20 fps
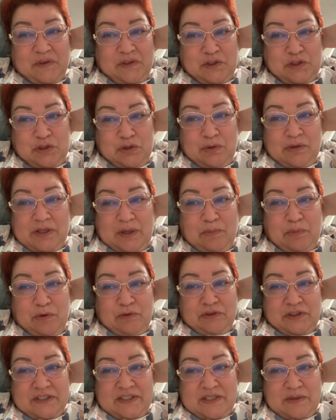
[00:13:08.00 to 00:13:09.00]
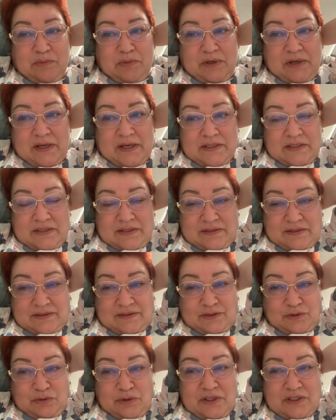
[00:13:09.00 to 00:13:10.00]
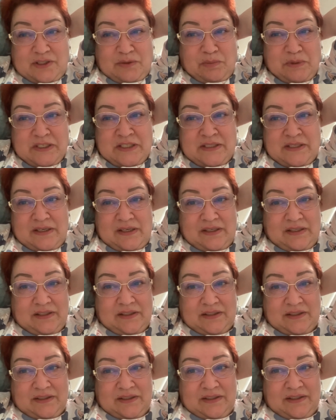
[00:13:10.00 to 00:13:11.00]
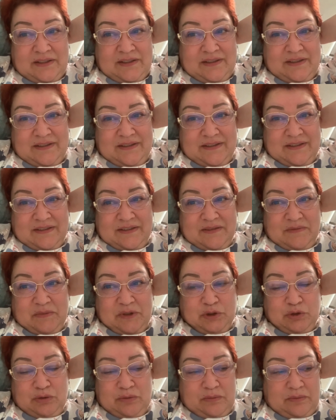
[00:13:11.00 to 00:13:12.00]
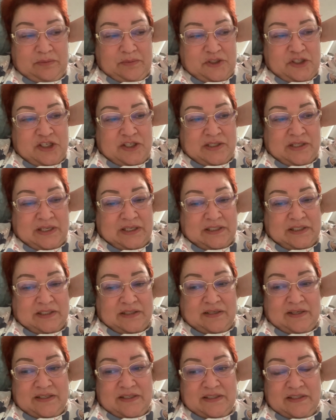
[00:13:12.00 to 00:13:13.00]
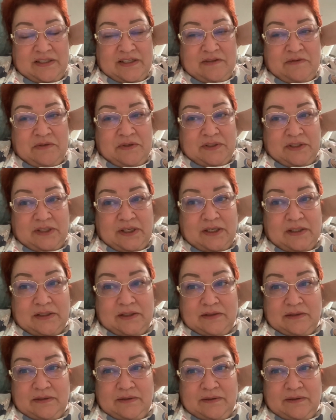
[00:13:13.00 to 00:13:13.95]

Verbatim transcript: Че клопов-то собирать? Ну, этих постельных-то. Потом чесаться ходить, нафиг надо.